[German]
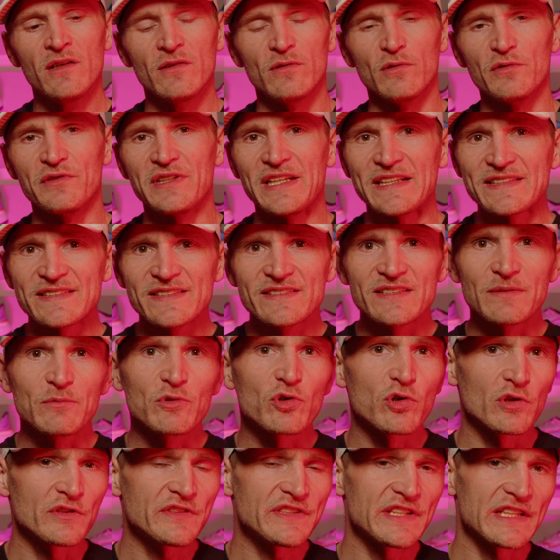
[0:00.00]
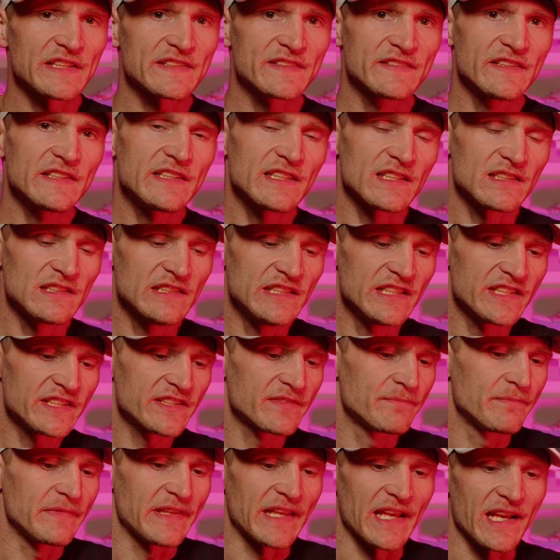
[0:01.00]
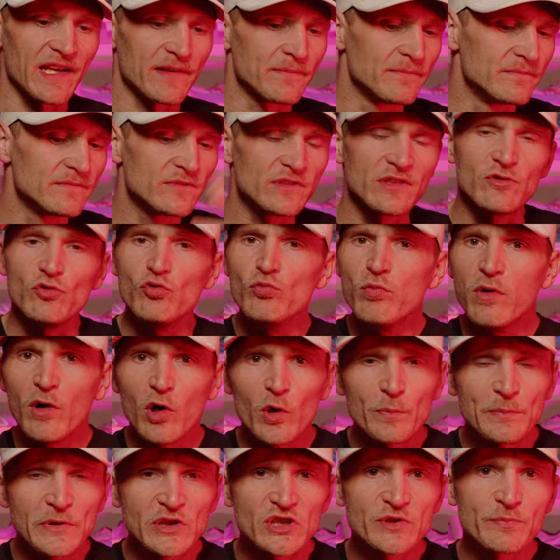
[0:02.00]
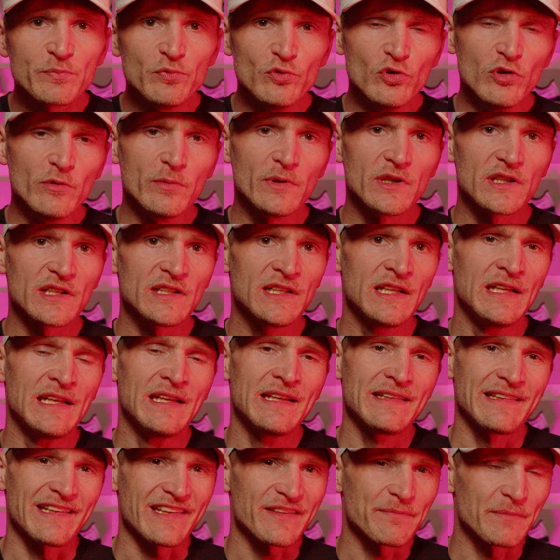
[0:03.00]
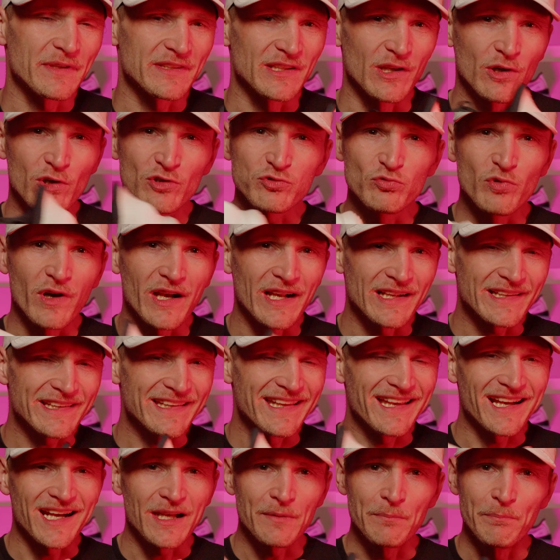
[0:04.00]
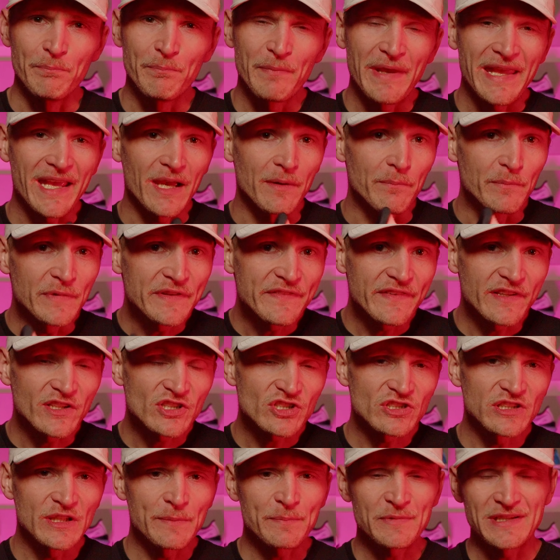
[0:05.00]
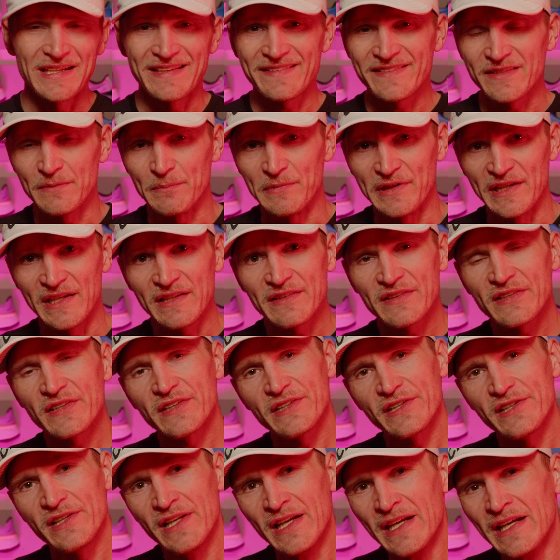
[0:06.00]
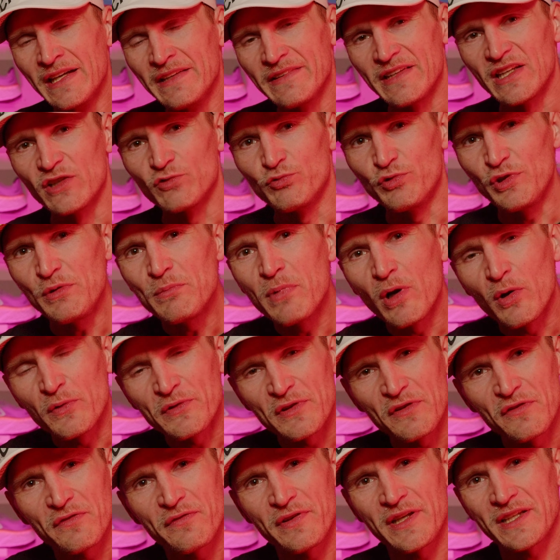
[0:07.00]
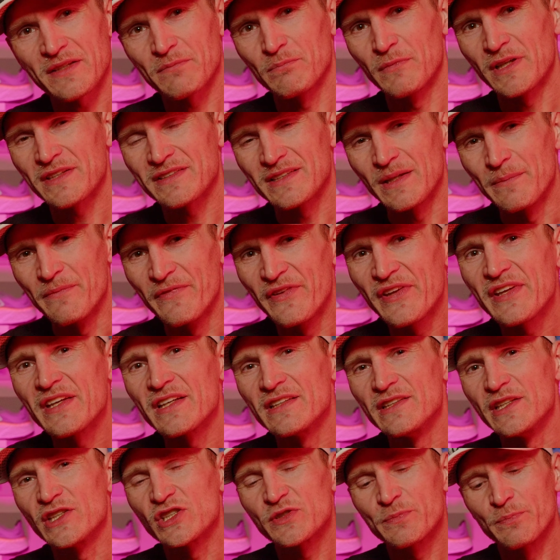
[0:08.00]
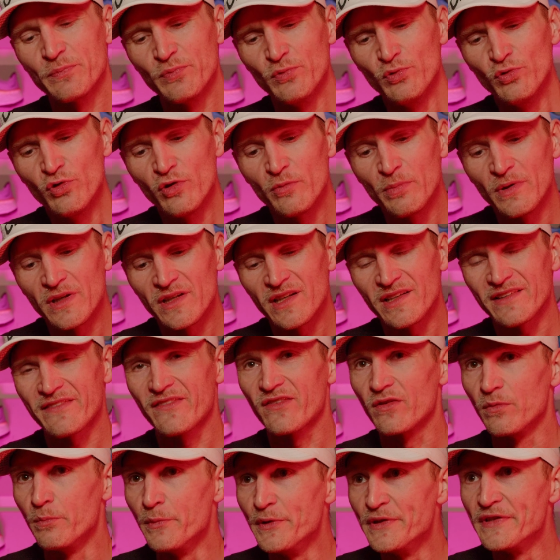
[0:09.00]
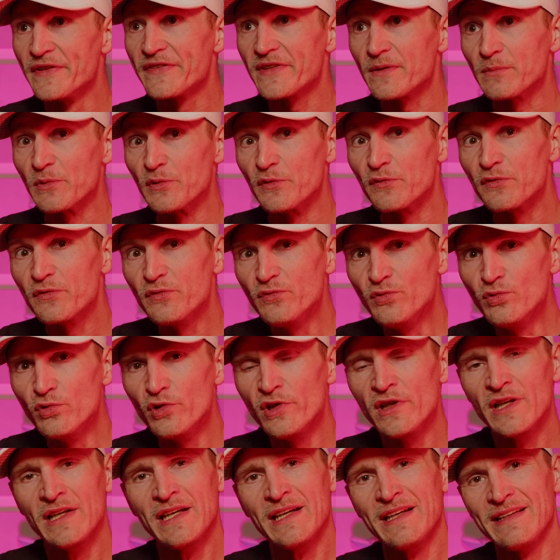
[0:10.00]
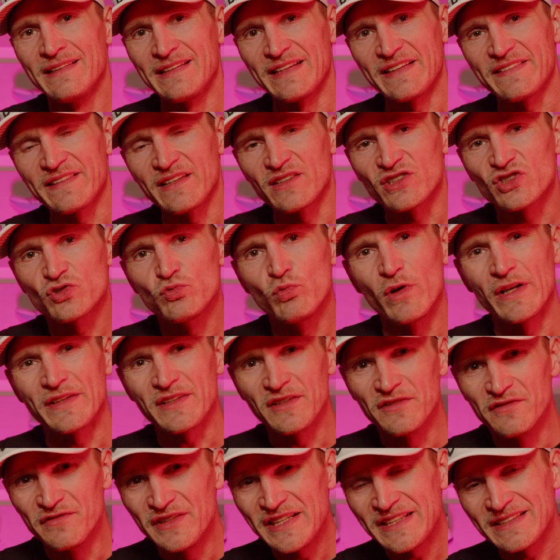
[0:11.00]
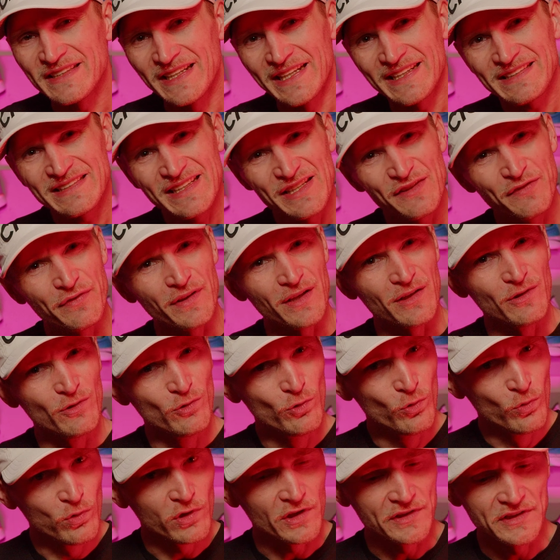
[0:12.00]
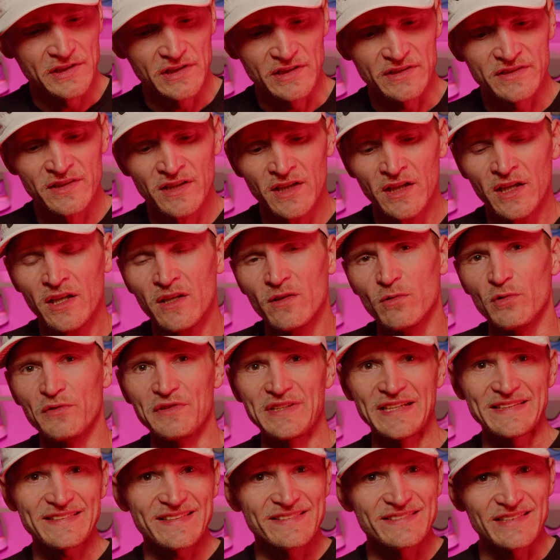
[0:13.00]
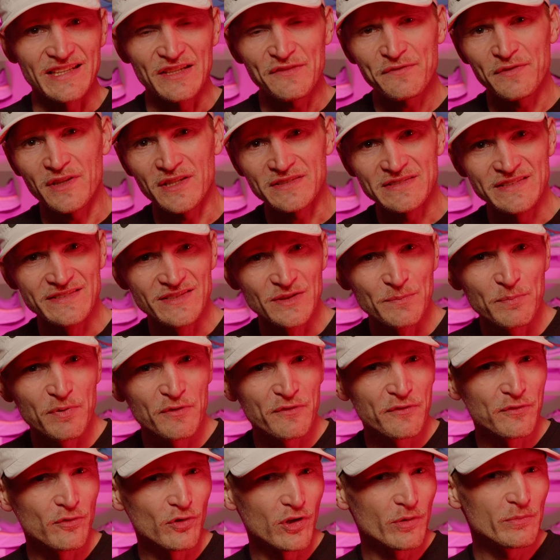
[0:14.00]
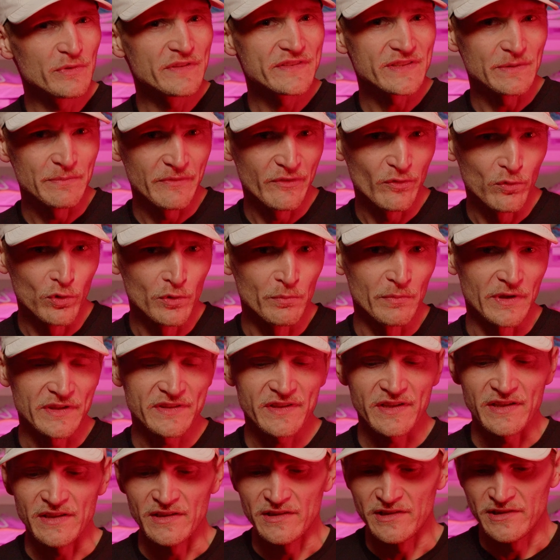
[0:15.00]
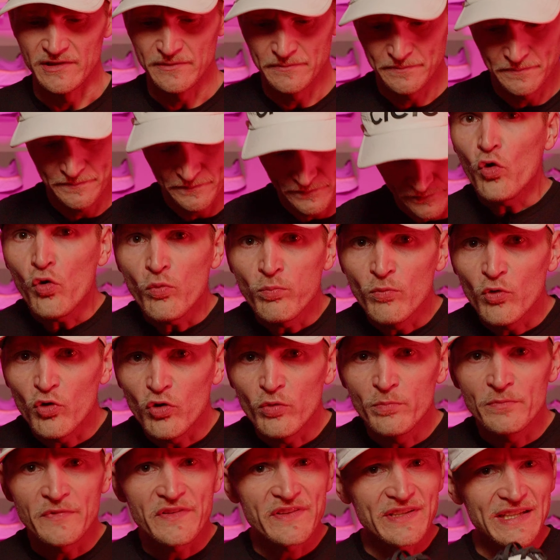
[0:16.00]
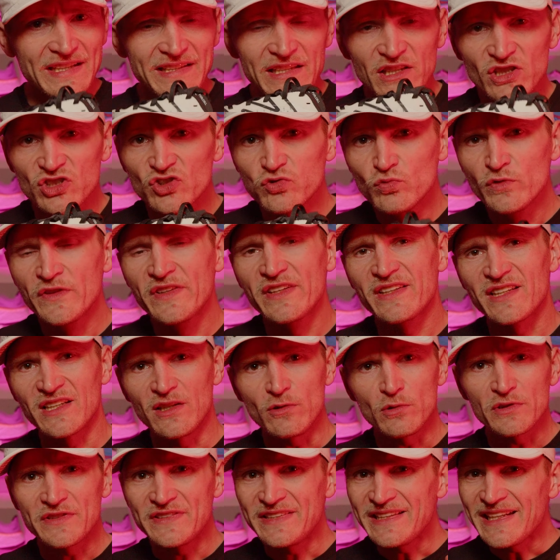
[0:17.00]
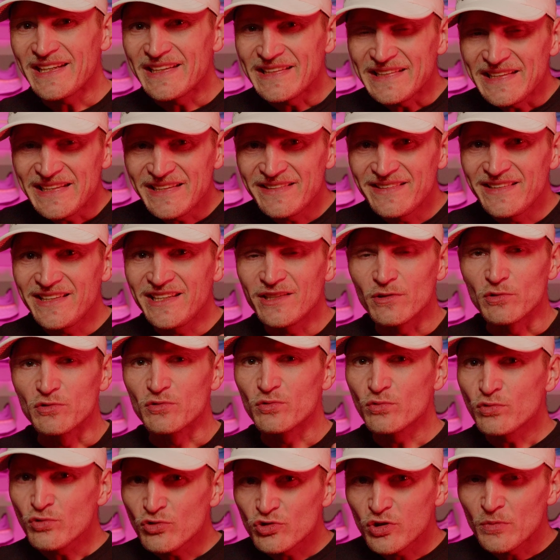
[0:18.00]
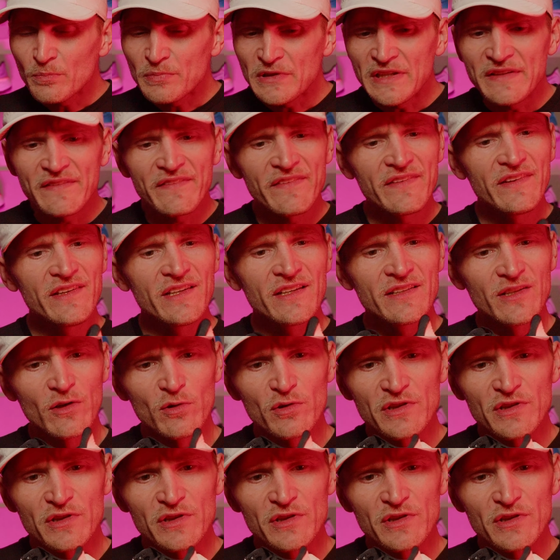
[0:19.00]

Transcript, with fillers: Und das ist im Kontext sicherlich ja, überhaupt nicht spürbar, dass man da auch nur ein Gramm mehr mit sich schleppt. Ganz im Gegenteil, der Rebound-Effekt macht einem sicherlich spürbar, zumindest im Gefühl, dass der Schuh an Gewicht eigentlich verloren hat. Und das ist einfach diese Performance im Sohlenmaterial. Obenrum zeigt der Schuh sich auch sehr easy und unkompliziert.